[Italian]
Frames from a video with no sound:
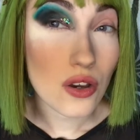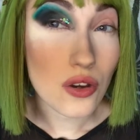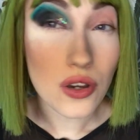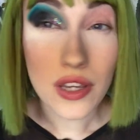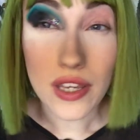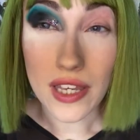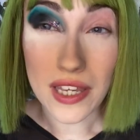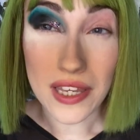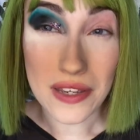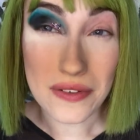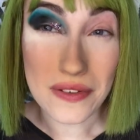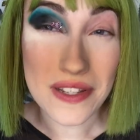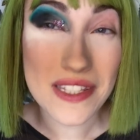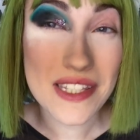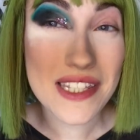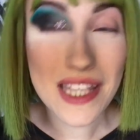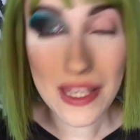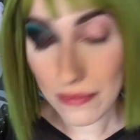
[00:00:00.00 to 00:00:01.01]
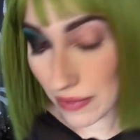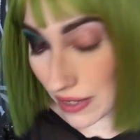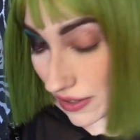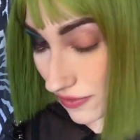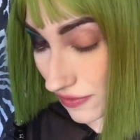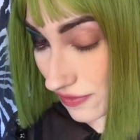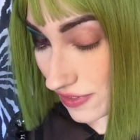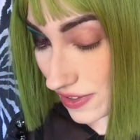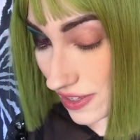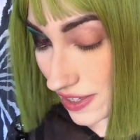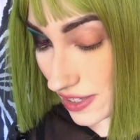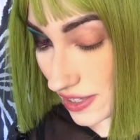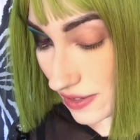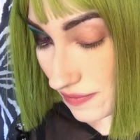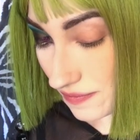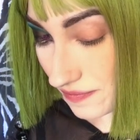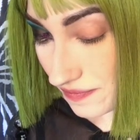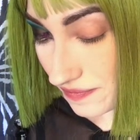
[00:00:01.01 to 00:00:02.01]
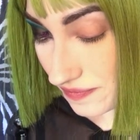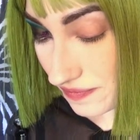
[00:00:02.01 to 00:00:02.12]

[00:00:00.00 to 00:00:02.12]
Ok, questi sembrano fighi.